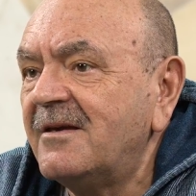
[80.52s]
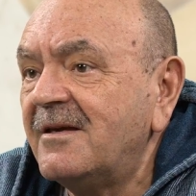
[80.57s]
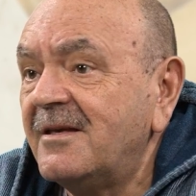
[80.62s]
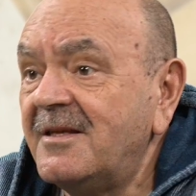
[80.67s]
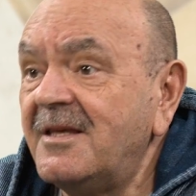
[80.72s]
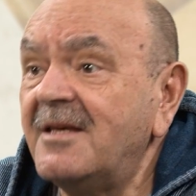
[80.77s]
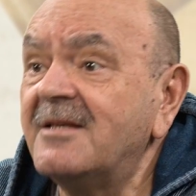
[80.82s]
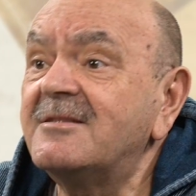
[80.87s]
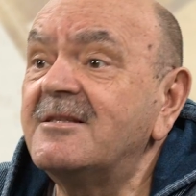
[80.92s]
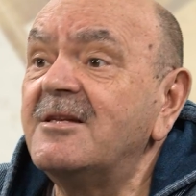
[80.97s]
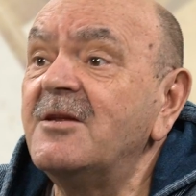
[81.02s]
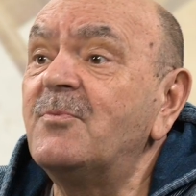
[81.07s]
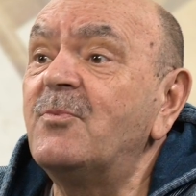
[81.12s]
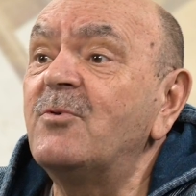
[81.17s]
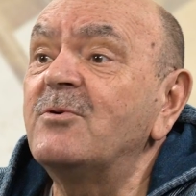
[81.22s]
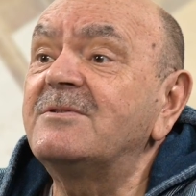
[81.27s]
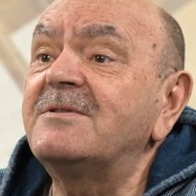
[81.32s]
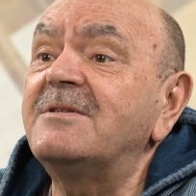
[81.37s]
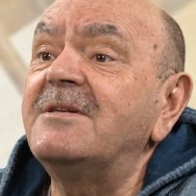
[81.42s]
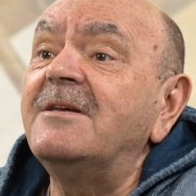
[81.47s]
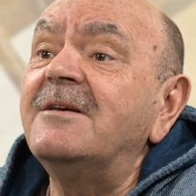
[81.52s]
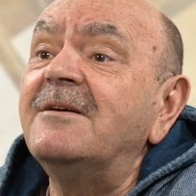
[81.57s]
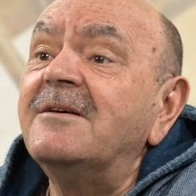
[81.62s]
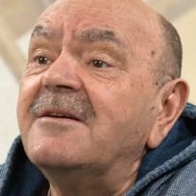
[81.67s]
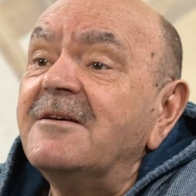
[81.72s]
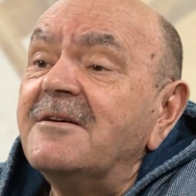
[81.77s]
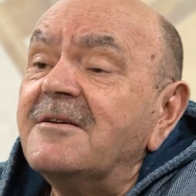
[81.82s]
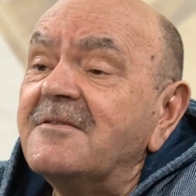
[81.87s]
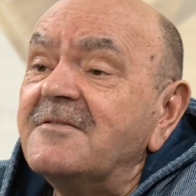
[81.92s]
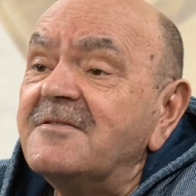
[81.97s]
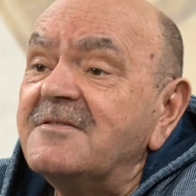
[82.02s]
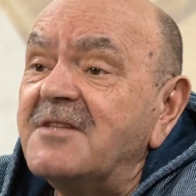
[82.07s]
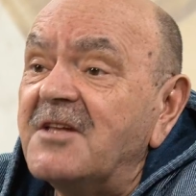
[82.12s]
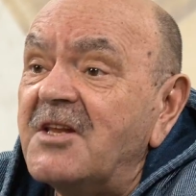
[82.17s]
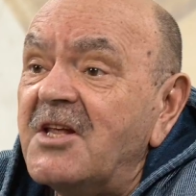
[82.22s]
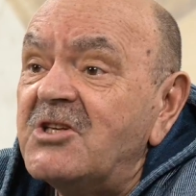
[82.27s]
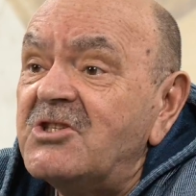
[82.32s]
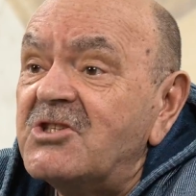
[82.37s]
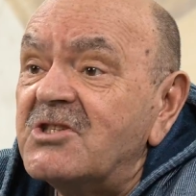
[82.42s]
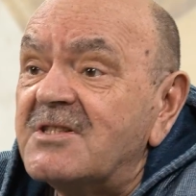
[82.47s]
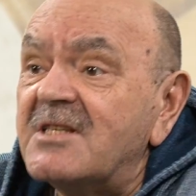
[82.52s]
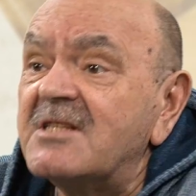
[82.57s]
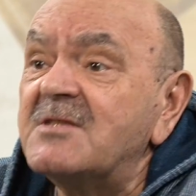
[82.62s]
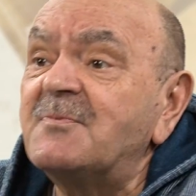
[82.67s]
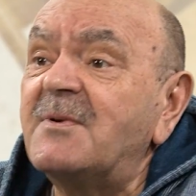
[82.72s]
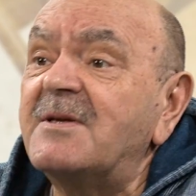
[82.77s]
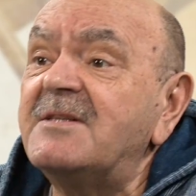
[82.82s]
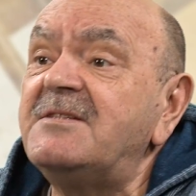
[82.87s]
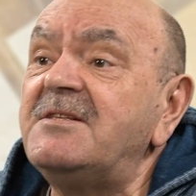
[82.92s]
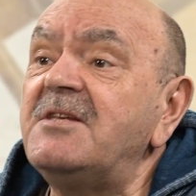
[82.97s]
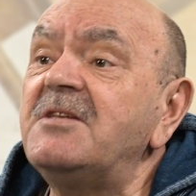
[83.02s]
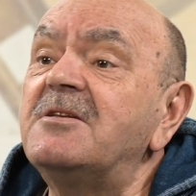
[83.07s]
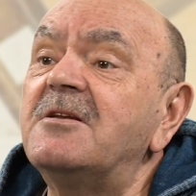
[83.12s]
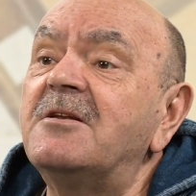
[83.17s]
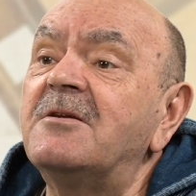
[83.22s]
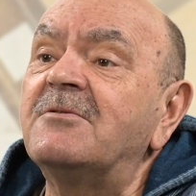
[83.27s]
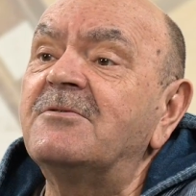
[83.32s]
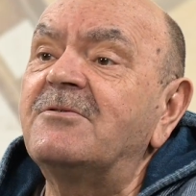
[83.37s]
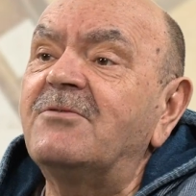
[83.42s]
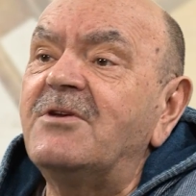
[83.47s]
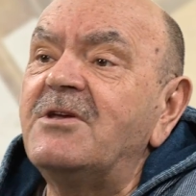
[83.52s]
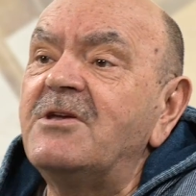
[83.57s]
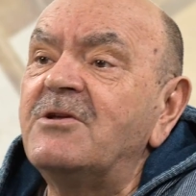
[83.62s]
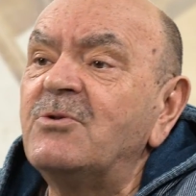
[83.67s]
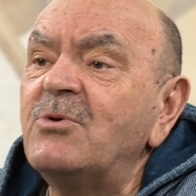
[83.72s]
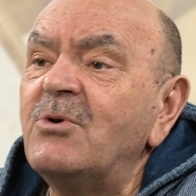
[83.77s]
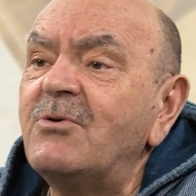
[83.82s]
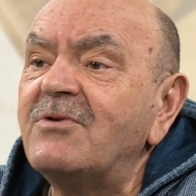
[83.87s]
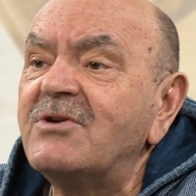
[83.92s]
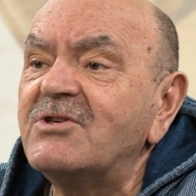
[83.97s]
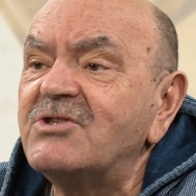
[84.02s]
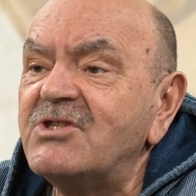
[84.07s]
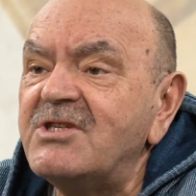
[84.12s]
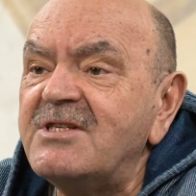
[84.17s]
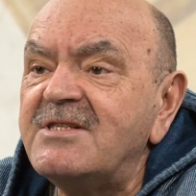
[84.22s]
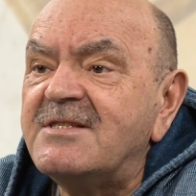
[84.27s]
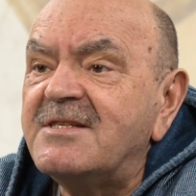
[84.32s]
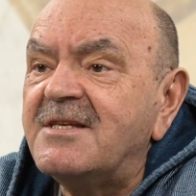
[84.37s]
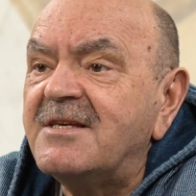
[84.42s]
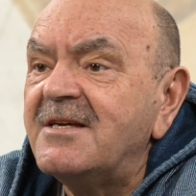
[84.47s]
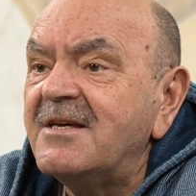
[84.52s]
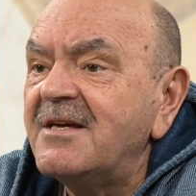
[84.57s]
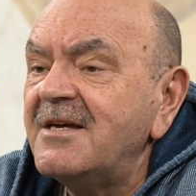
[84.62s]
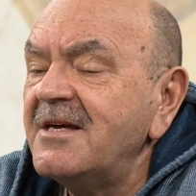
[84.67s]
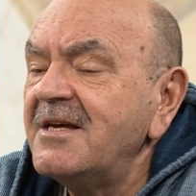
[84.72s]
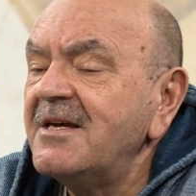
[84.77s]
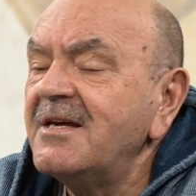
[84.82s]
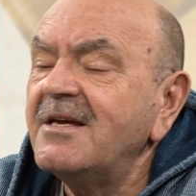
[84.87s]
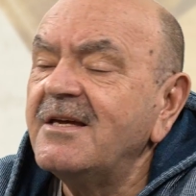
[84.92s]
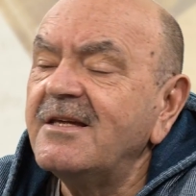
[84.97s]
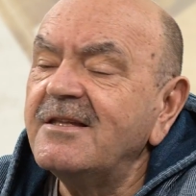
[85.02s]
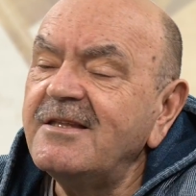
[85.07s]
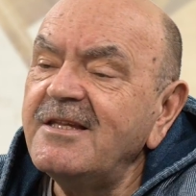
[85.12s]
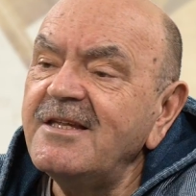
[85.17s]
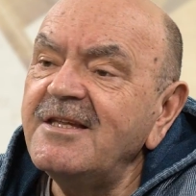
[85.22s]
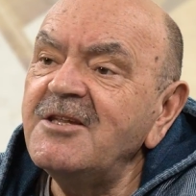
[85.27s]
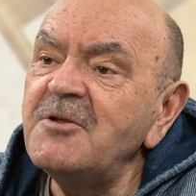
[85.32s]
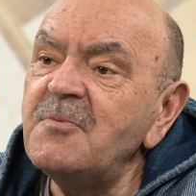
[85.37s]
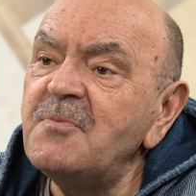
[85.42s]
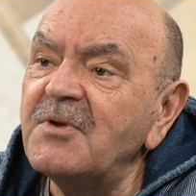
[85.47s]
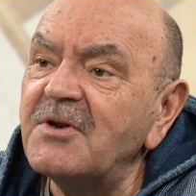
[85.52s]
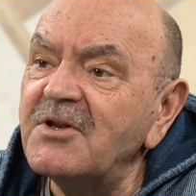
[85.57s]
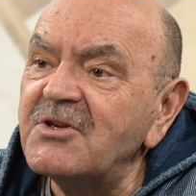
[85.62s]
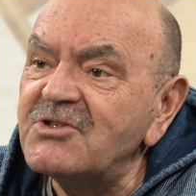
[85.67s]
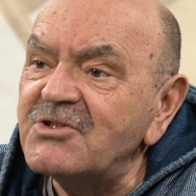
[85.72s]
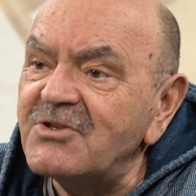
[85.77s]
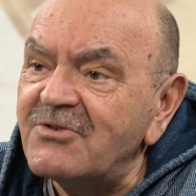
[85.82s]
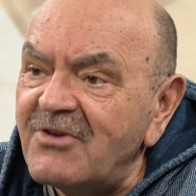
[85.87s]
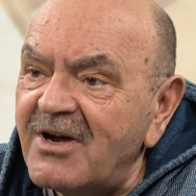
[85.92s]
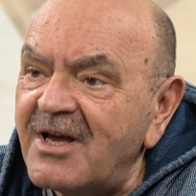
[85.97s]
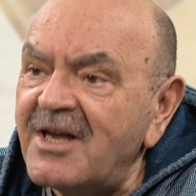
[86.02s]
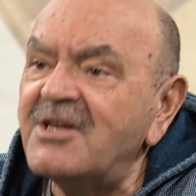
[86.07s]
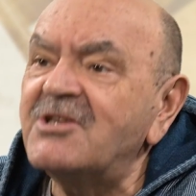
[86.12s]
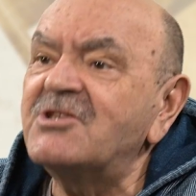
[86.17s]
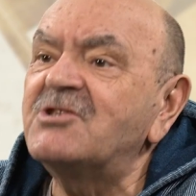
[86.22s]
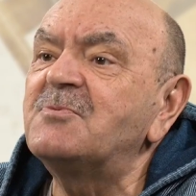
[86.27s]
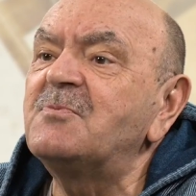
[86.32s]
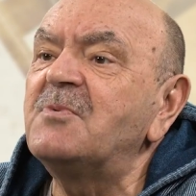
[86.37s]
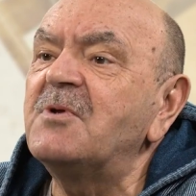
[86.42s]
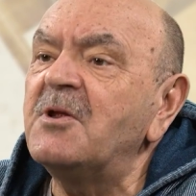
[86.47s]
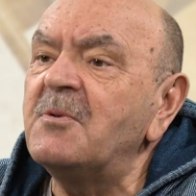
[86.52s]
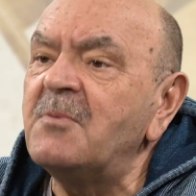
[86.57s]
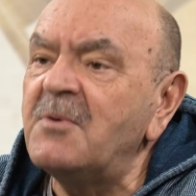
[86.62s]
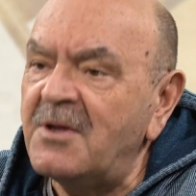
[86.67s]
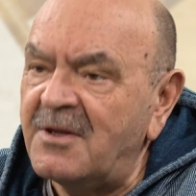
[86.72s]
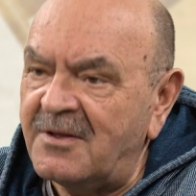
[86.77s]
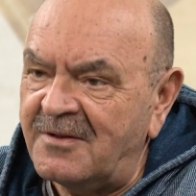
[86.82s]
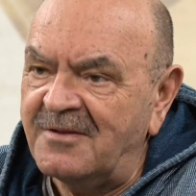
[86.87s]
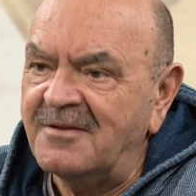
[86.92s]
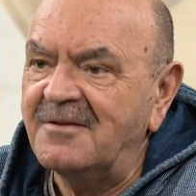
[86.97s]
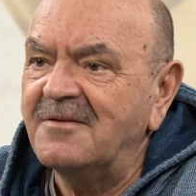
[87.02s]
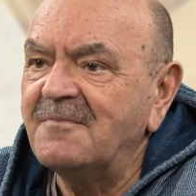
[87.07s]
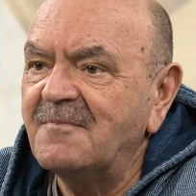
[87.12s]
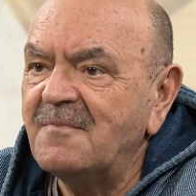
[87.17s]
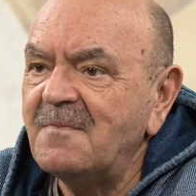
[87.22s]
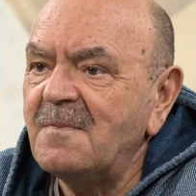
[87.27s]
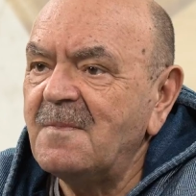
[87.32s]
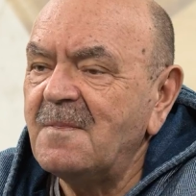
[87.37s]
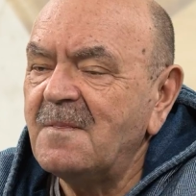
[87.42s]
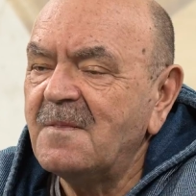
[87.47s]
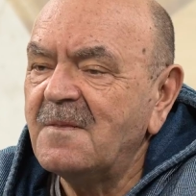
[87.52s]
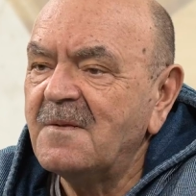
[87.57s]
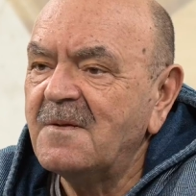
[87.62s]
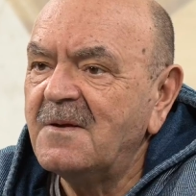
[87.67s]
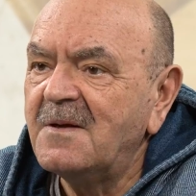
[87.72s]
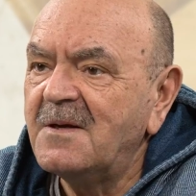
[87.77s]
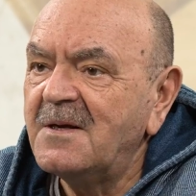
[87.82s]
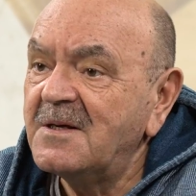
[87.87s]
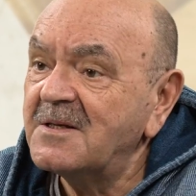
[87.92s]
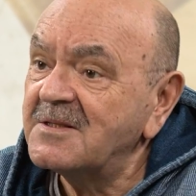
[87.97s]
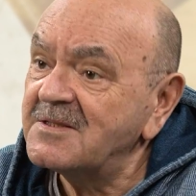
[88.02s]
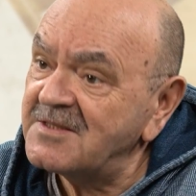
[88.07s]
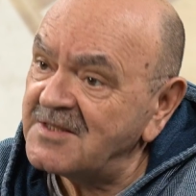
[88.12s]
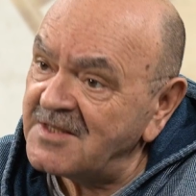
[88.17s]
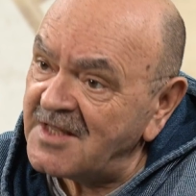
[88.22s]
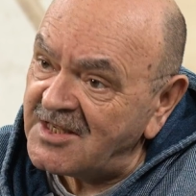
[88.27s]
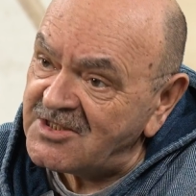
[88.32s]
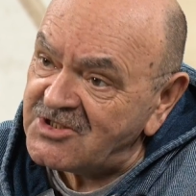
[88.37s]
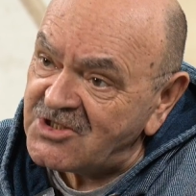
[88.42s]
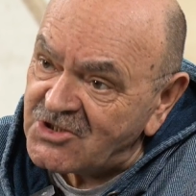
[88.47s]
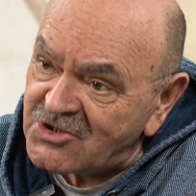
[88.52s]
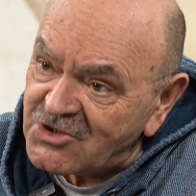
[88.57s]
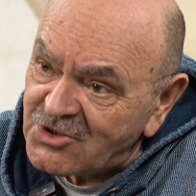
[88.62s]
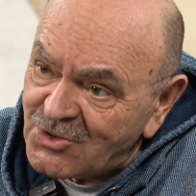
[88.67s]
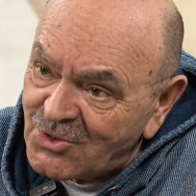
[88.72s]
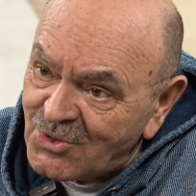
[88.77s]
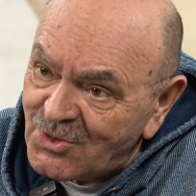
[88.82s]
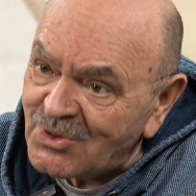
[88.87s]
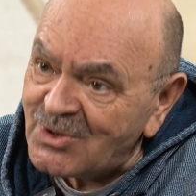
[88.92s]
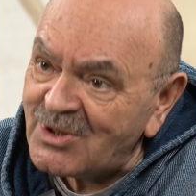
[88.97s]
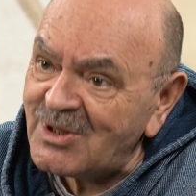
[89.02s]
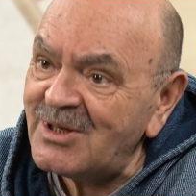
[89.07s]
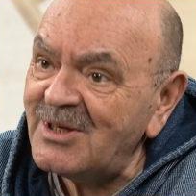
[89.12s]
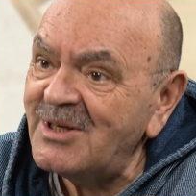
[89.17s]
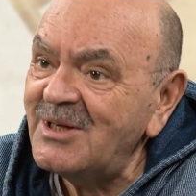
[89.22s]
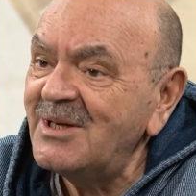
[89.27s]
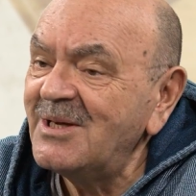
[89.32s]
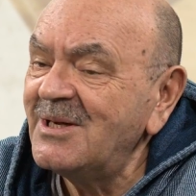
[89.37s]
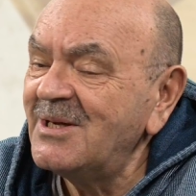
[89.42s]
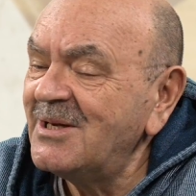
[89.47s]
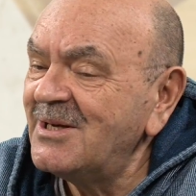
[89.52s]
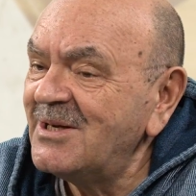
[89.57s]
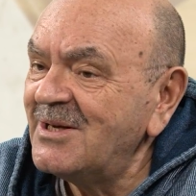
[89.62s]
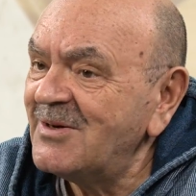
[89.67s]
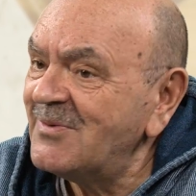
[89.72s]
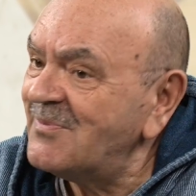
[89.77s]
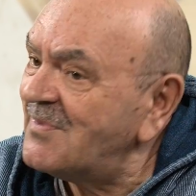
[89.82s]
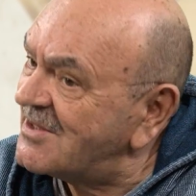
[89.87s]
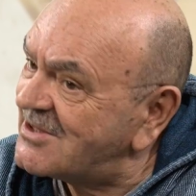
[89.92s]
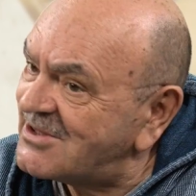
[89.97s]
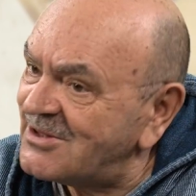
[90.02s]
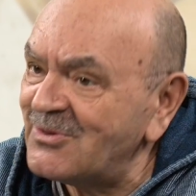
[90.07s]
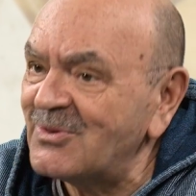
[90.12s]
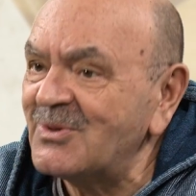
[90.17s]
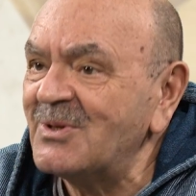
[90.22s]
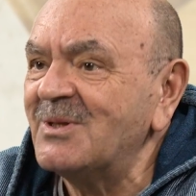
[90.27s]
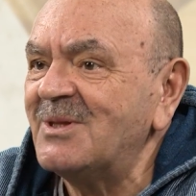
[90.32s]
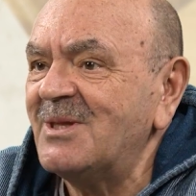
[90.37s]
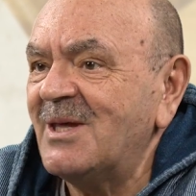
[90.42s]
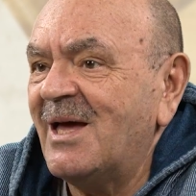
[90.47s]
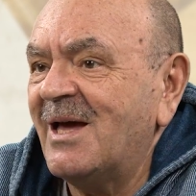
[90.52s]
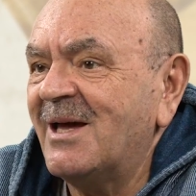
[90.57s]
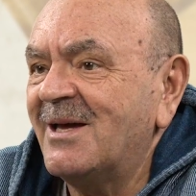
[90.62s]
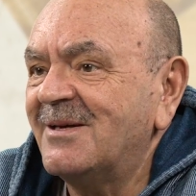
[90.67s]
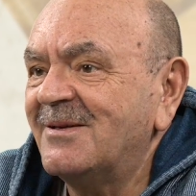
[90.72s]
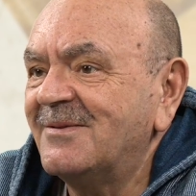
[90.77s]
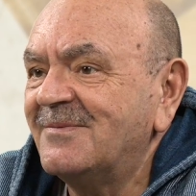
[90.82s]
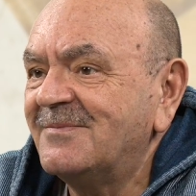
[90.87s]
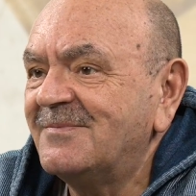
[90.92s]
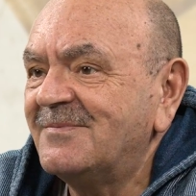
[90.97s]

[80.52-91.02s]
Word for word: Если после встречи со Спасителем в твоей новой жизни ты не переживаешь перемен, значит что-то пошло не так.